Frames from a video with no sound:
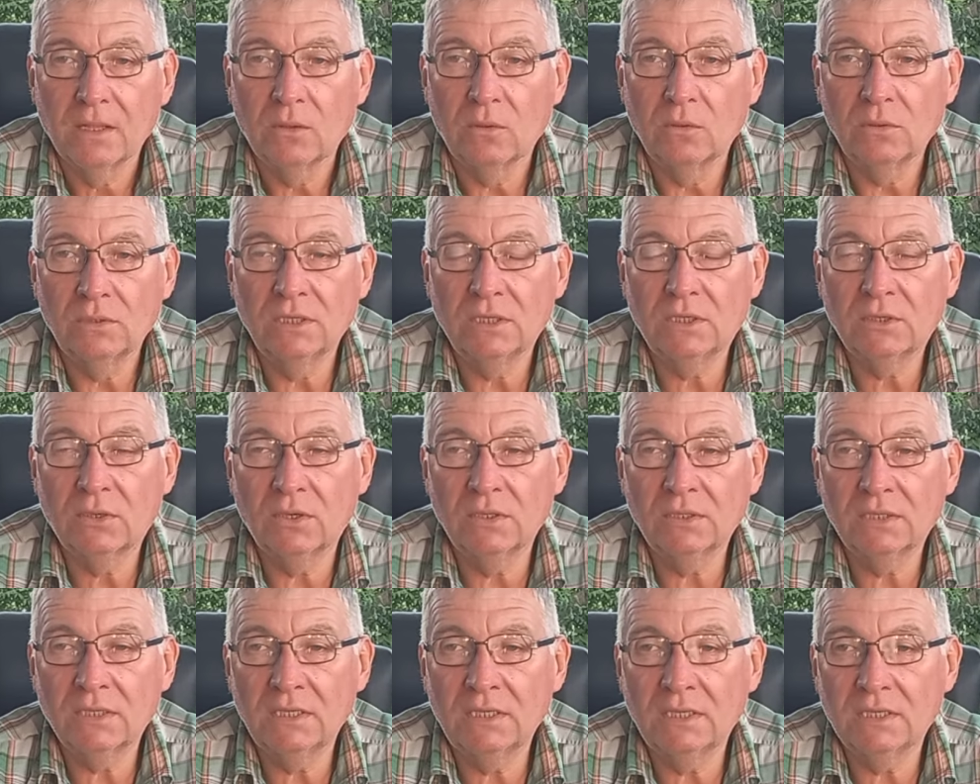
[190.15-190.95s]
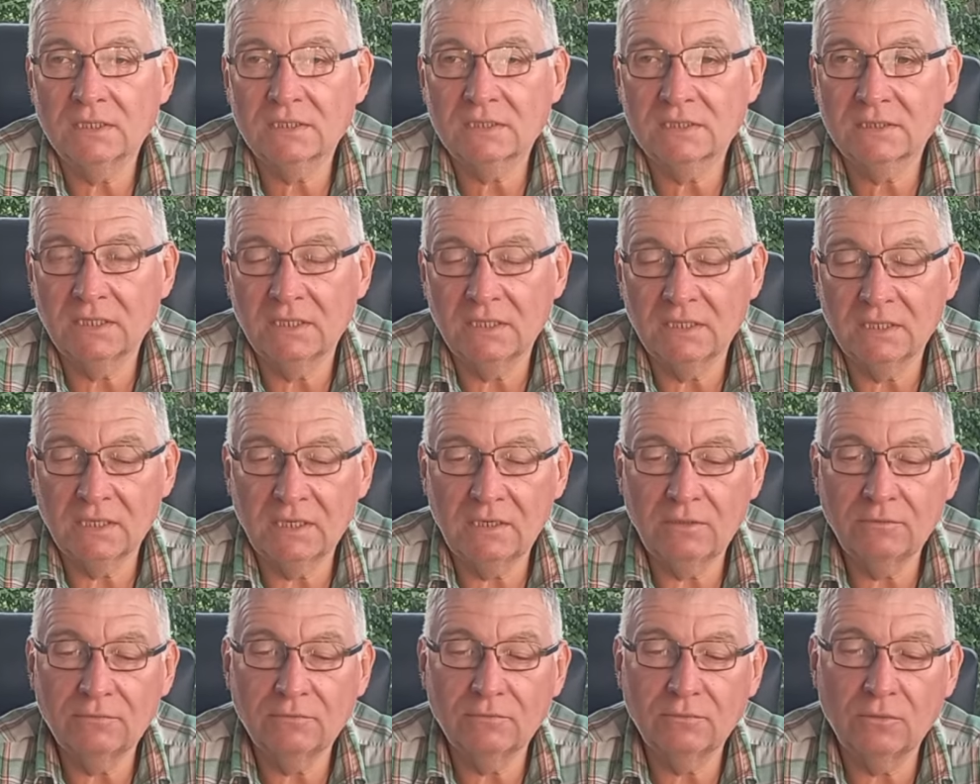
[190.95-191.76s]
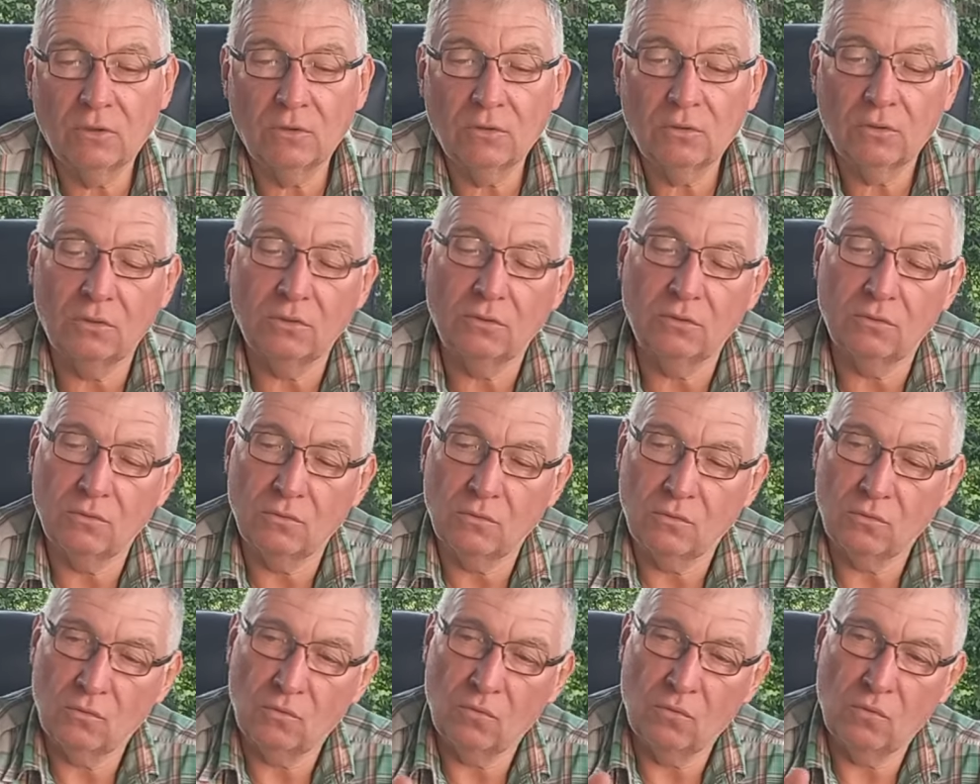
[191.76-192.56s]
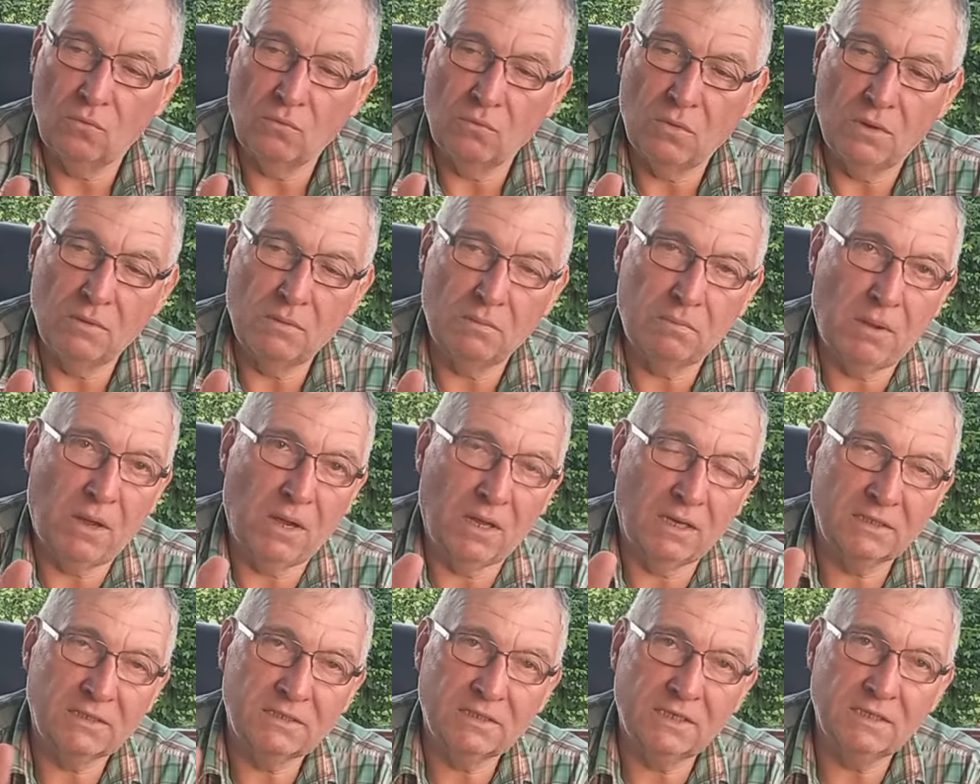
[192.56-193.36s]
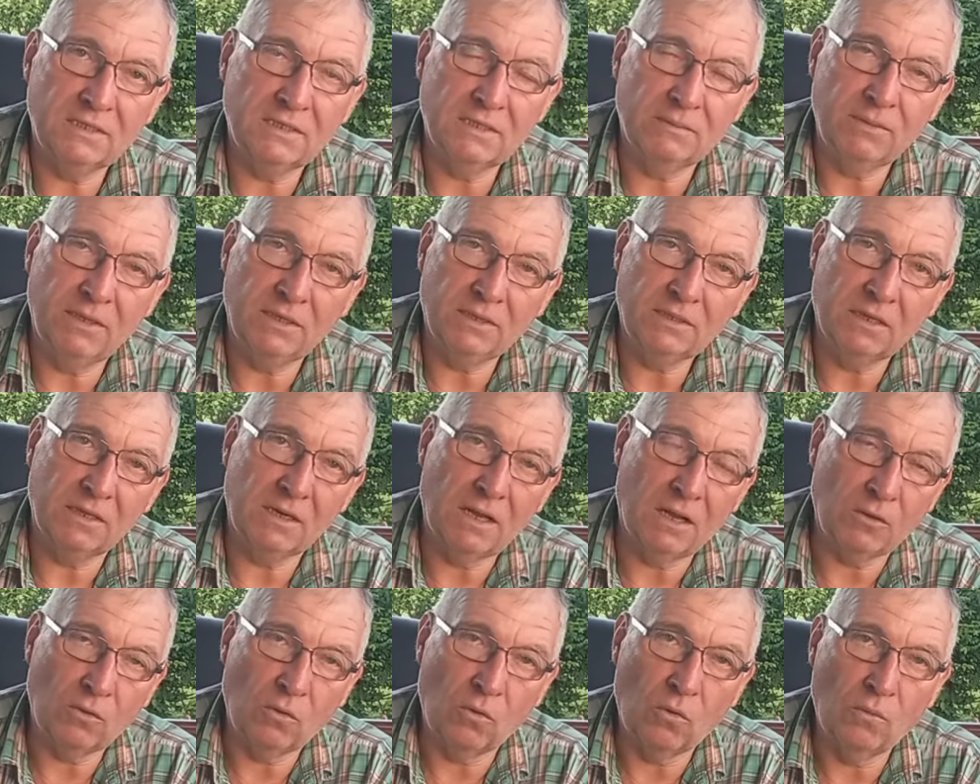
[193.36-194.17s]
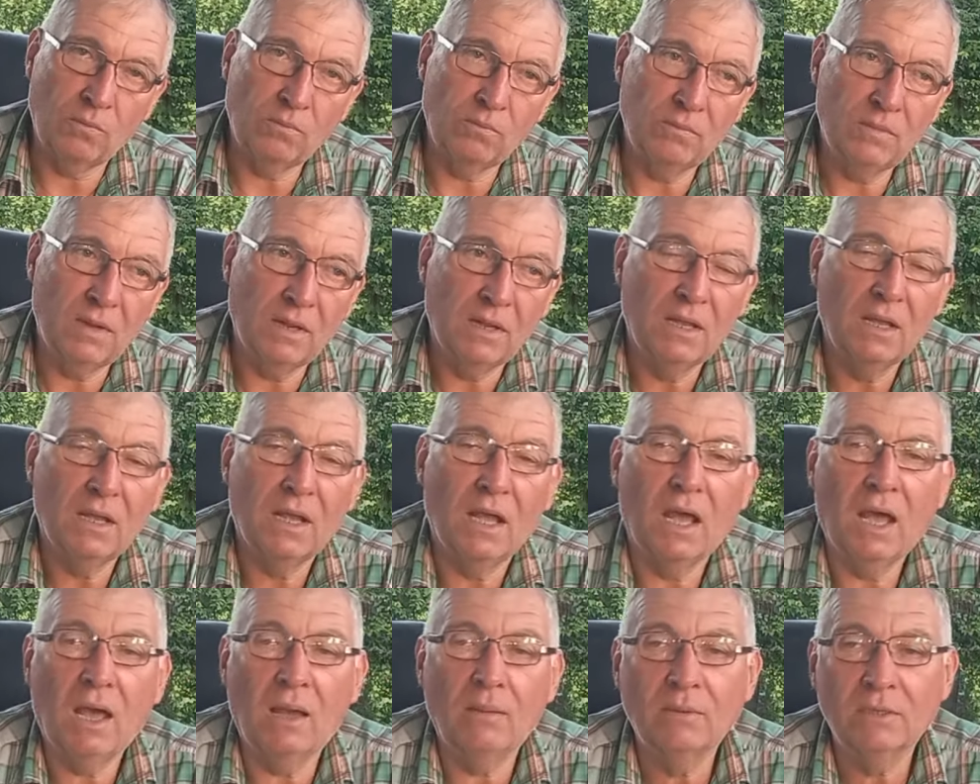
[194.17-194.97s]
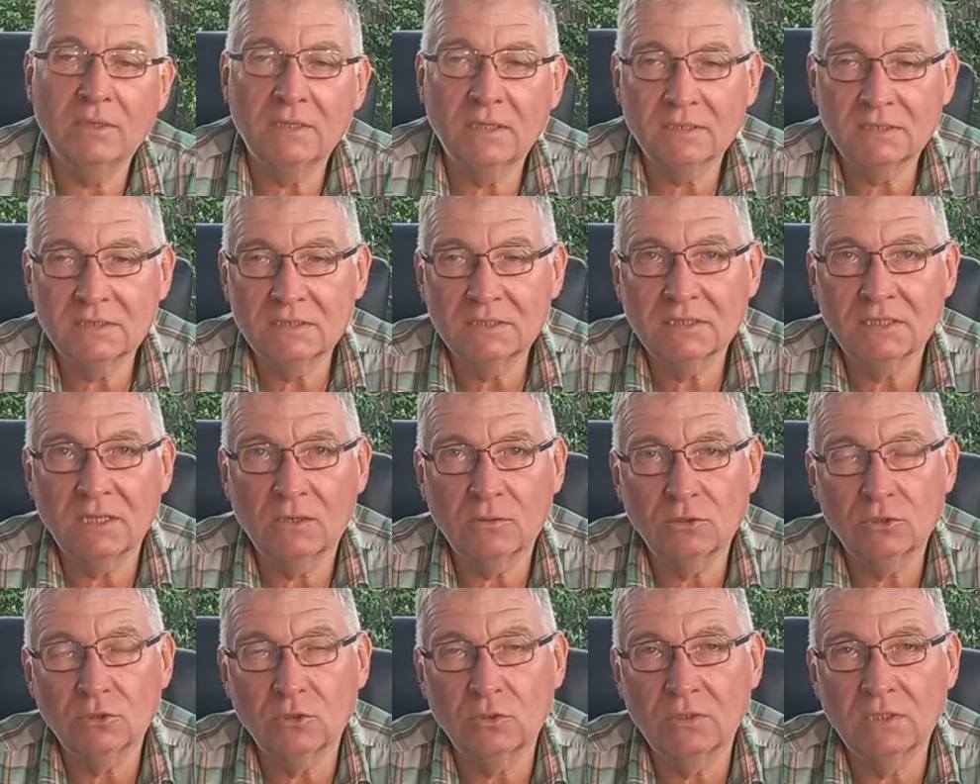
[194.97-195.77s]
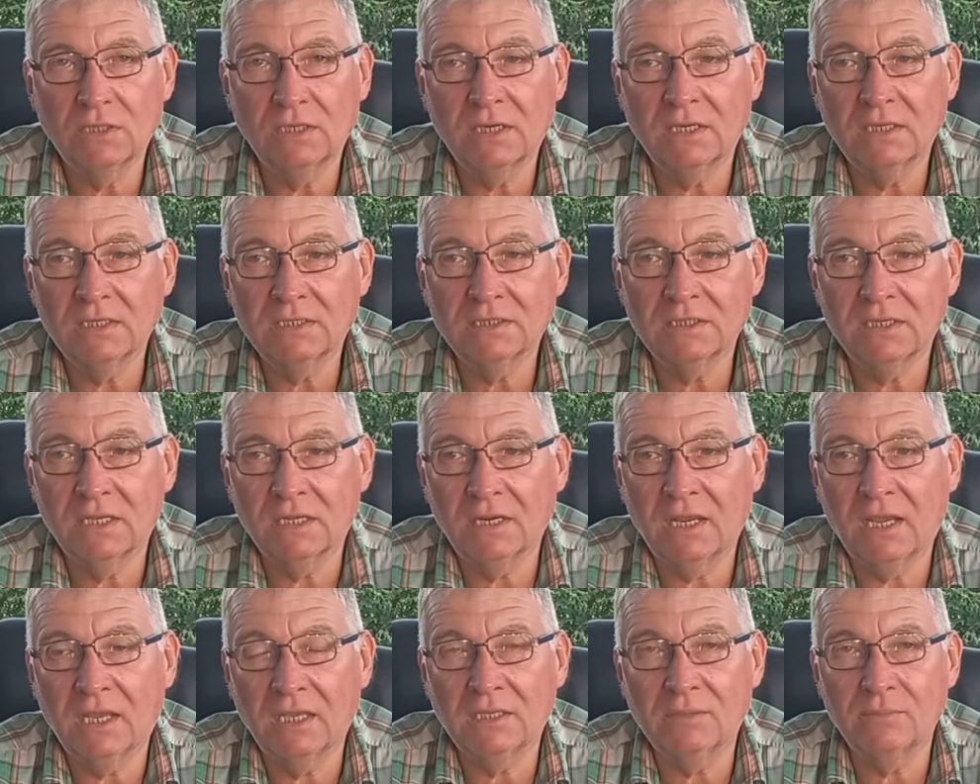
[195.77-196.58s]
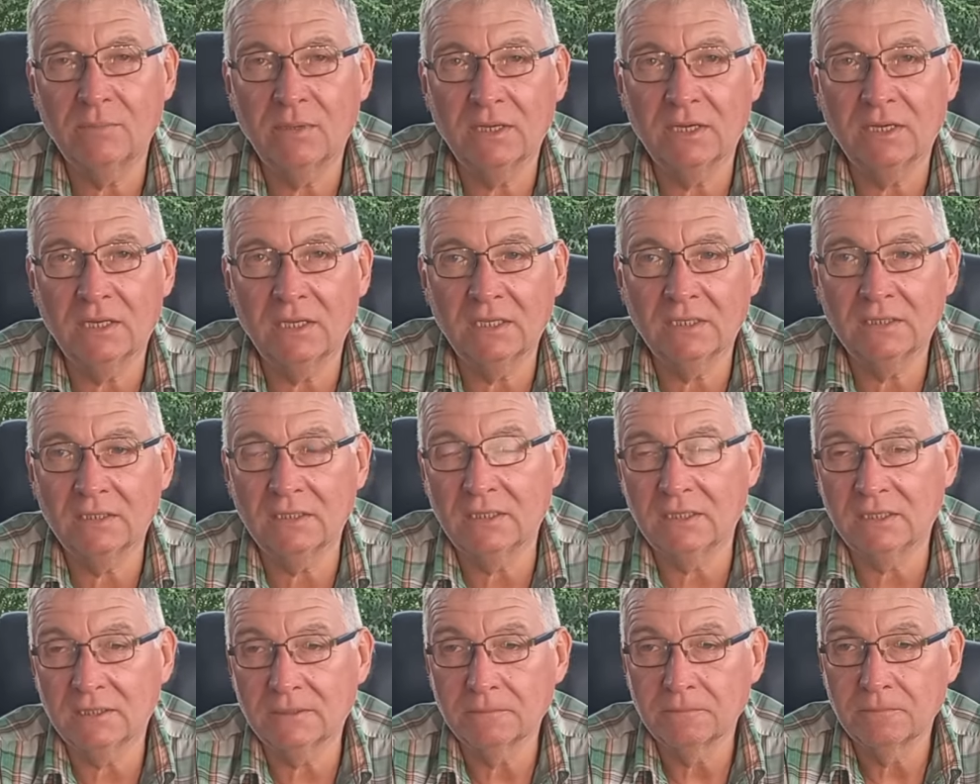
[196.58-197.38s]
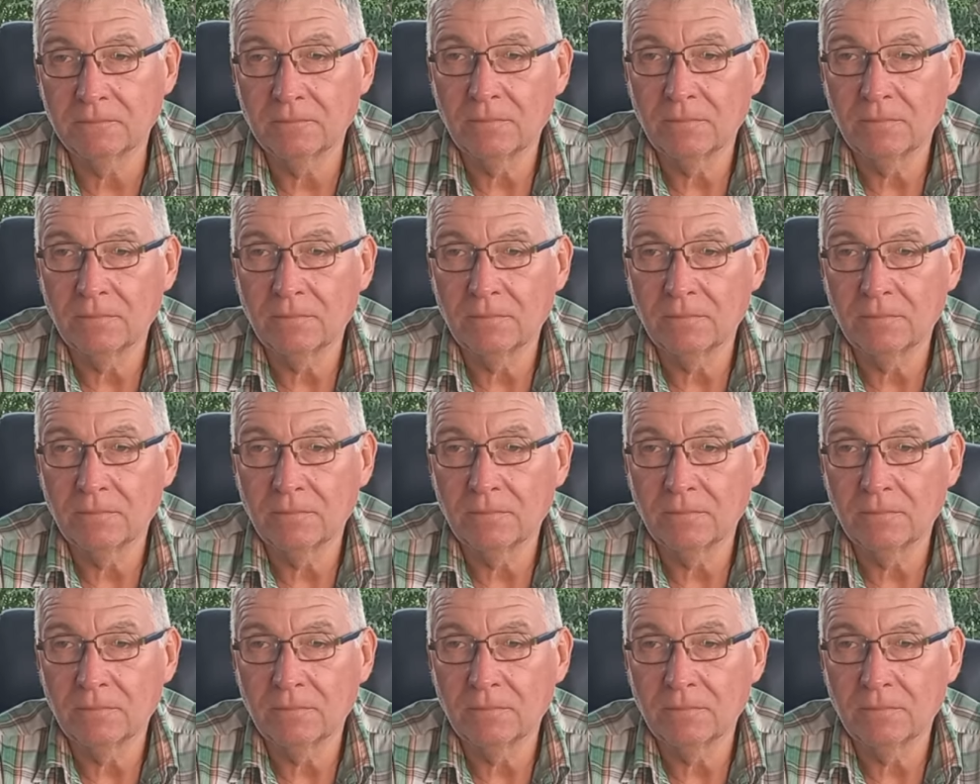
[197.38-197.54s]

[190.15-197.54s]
Und ich könnte jetzt den Griff noch äh, um ein paar Zentimeter nach oben, aber das ist auch schon die Grenze erreicht, mehr geht nicht.